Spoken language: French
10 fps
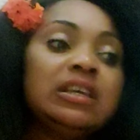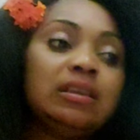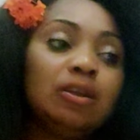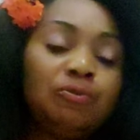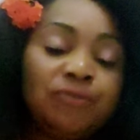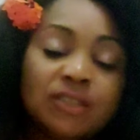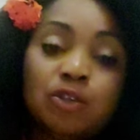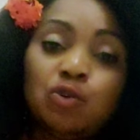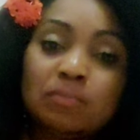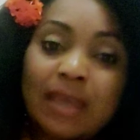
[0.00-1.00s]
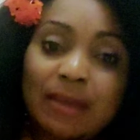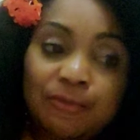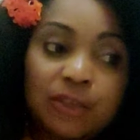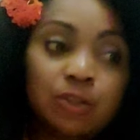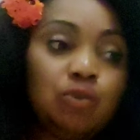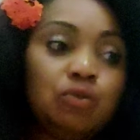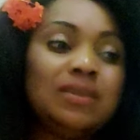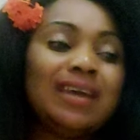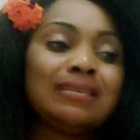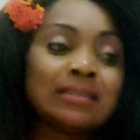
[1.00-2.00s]
Euh, fils de lumière, fille de
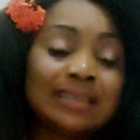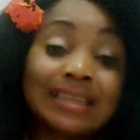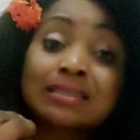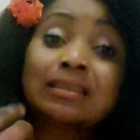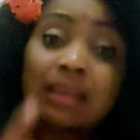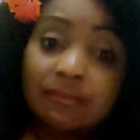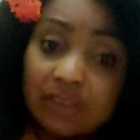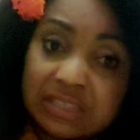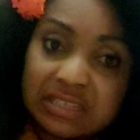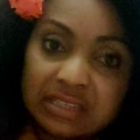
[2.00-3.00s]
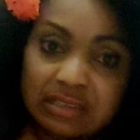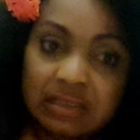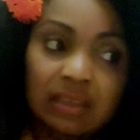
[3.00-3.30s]
lumière, qu'est-ce que ça veut dire